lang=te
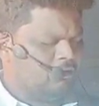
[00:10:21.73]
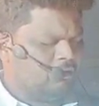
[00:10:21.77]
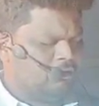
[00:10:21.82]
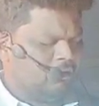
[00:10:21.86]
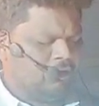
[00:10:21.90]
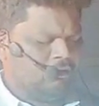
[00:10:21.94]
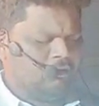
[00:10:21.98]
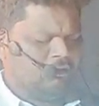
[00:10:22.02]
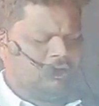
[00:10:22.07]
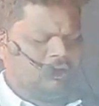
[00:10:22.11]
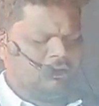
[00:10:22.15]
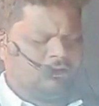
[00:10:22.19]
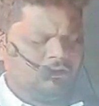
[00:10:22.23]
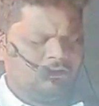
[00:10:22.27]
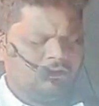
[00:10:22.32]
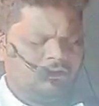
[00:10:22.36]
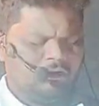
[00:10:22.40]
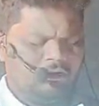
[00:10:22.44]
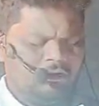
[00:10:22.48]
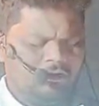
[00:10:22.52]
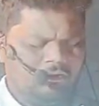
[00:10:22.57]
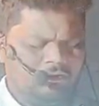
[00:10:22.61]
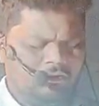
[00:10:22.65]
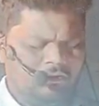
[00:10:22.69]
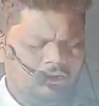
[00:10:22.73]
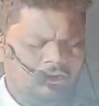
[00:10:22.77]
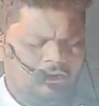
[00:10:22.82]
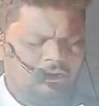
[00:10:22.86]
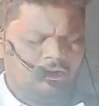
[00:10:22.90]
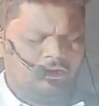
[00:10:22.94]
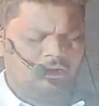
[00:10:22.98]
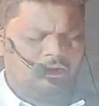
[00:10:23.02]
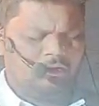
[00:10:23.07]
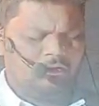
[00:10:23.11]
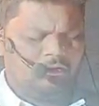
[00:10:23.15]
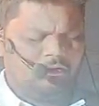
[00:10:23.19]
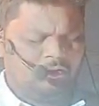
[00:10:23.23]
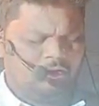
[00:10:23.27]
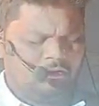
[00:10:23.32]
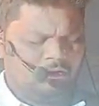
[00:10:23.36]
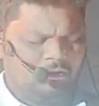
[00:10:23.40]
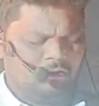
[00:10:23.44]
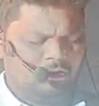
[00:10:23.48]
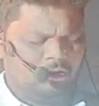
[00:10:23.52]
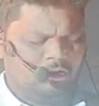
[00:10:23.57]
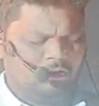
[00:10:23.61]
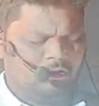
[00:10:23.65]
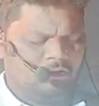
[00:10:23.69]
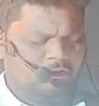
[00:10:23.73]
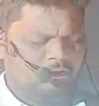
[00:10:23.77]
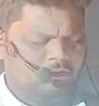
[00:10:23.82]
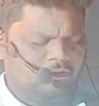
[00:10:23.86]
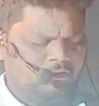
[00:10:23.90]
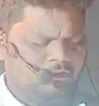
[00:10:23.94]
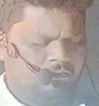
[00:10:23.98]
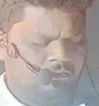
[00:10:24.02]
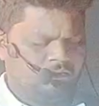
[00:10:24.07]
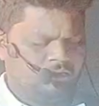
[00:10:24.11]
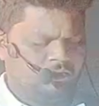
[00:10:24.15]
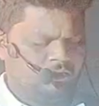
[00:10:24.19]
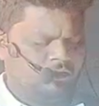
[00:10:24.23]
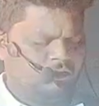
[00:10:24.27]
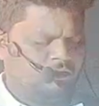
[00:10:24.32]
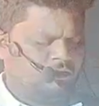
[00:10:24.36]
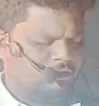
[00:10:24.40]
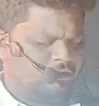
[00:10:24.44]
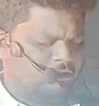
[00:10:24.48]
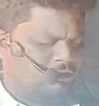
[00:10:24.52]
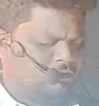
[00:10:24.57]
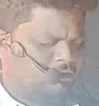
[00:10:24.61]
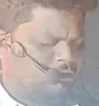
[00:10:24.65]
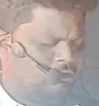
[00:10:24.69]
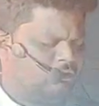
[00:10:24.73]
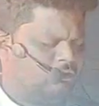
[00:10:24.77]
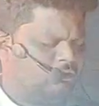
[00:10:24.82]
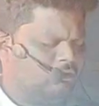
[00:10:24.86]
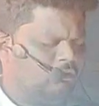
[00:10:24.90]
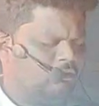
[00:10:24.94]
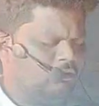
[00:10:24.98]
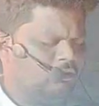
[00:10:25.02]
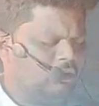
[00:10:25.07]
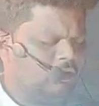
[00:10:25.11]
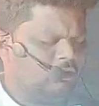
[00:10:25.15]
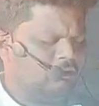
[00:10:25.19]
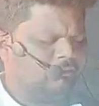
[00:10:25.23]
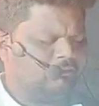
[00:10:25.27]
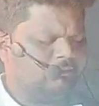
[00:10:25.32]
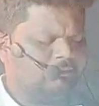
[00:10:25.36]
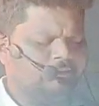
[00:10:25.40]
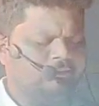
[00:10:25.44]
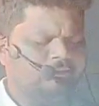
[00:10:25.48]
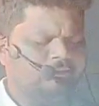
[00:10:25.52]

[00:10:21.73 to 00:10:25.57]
దేవాతి దేవునికి వందనాలు చెల్లిస్తూ ఉన్నాం